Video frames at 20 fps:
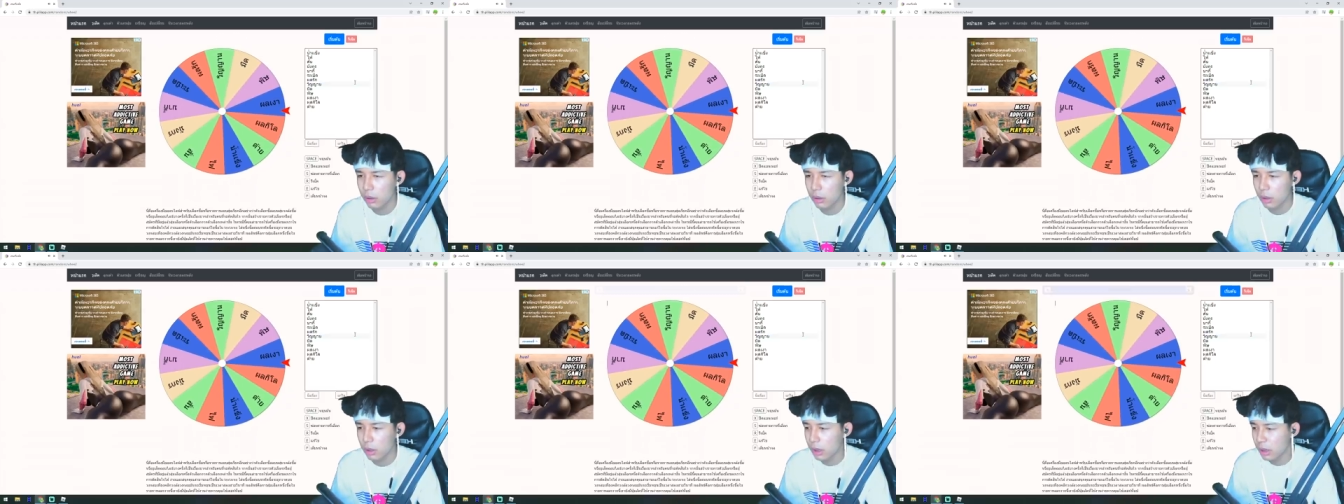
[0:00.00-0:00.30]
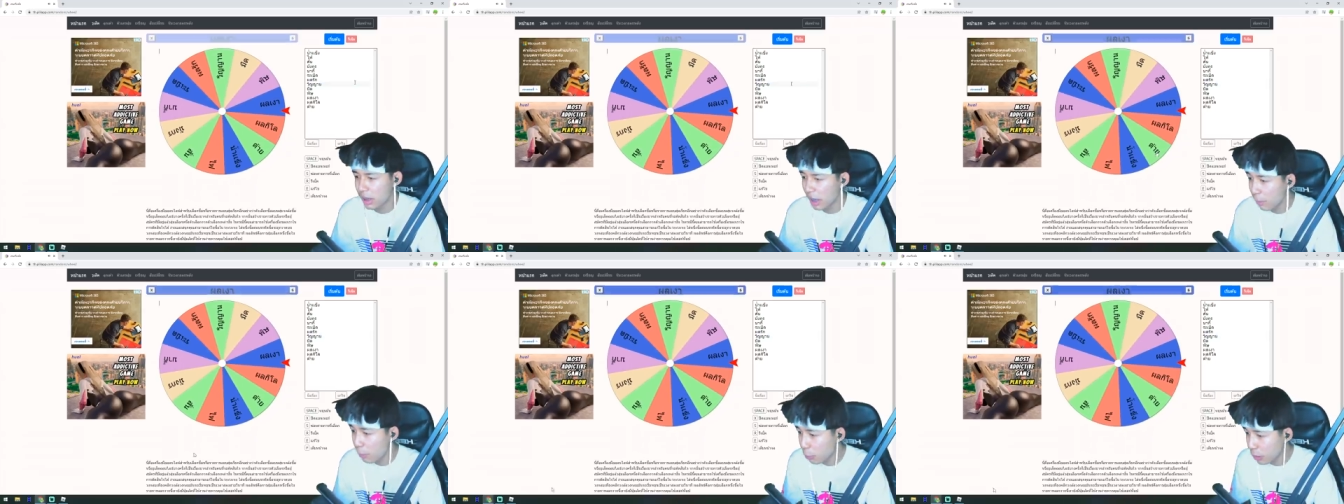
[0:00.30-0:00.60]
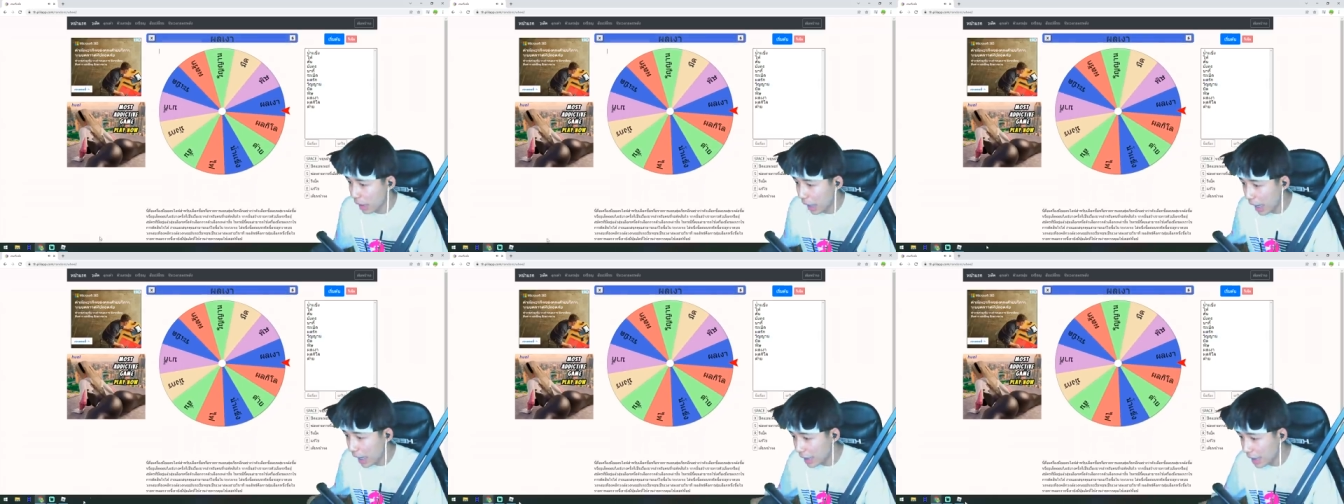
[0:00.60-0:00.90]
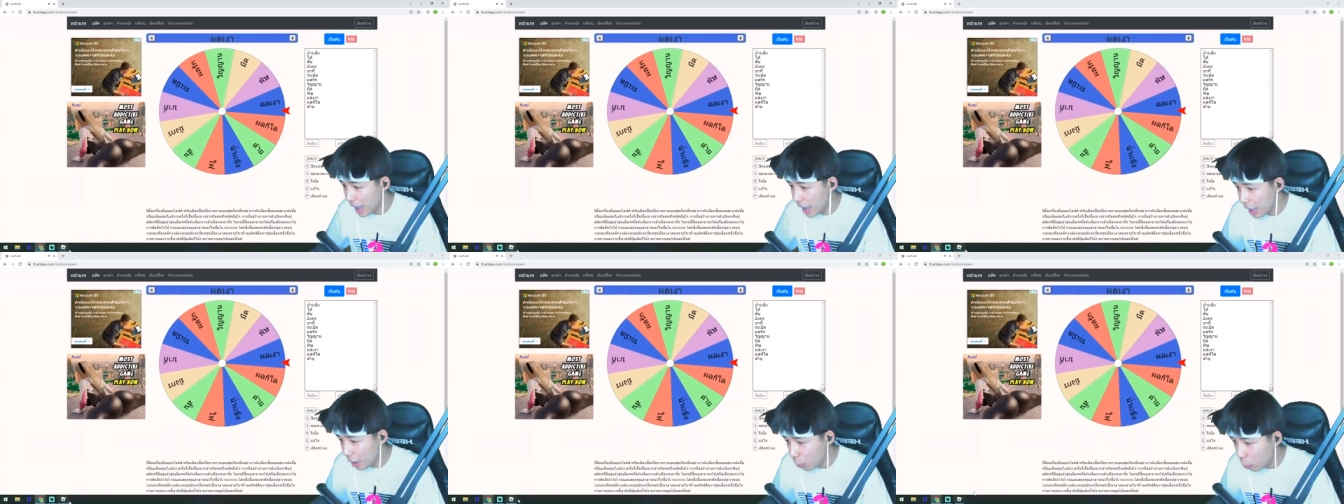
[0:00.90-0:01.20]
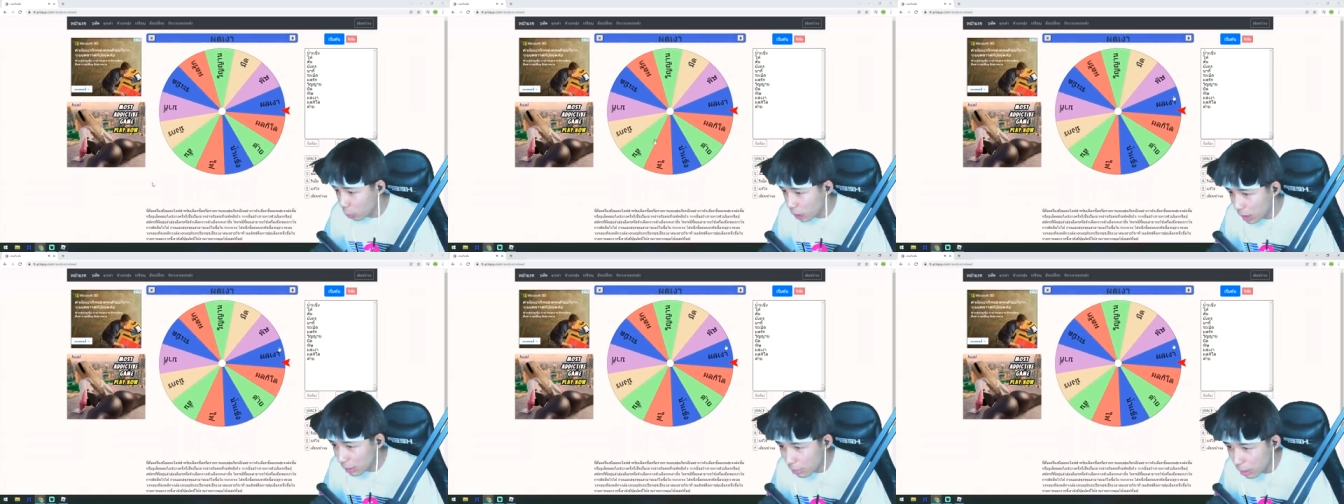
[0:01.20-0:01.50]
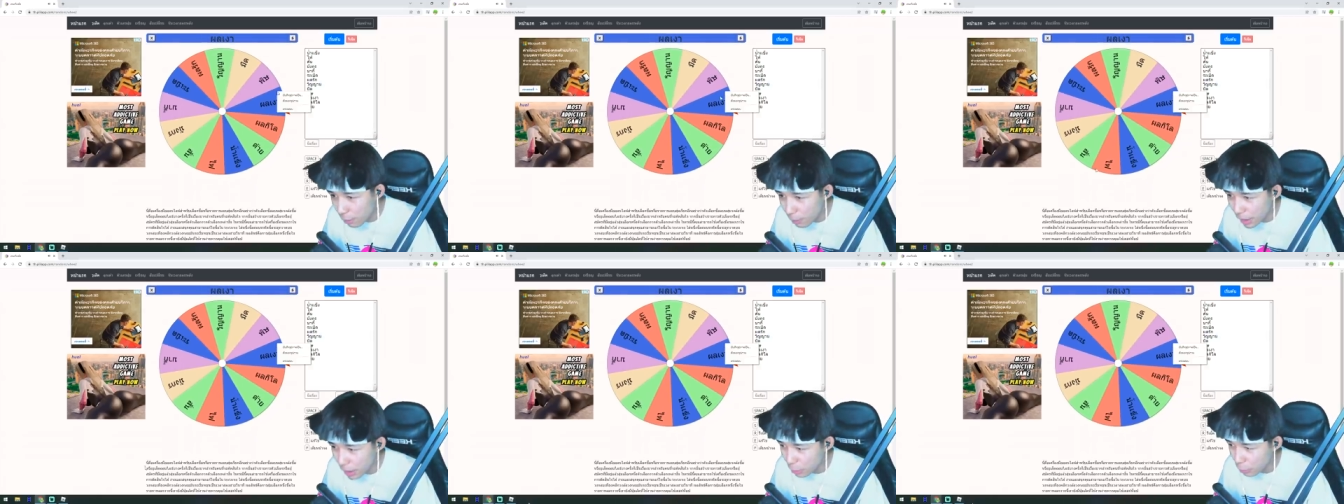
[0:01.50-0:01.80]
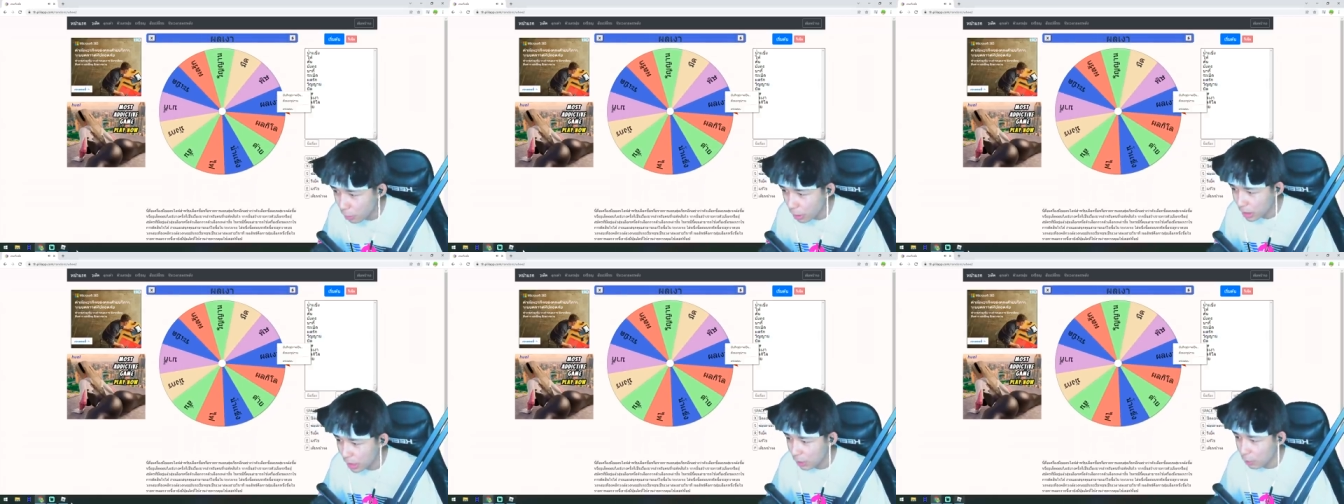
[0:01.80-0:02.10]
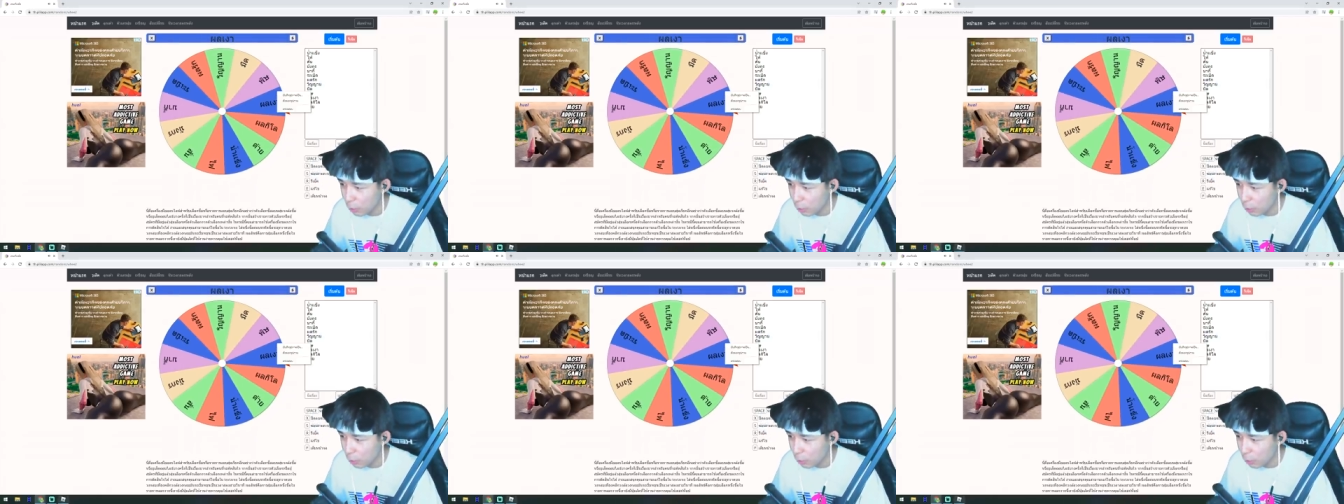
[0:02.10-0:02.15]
เชื่อผลขายเงี้ยกูเล่นไม่เป็นด้วยดีผ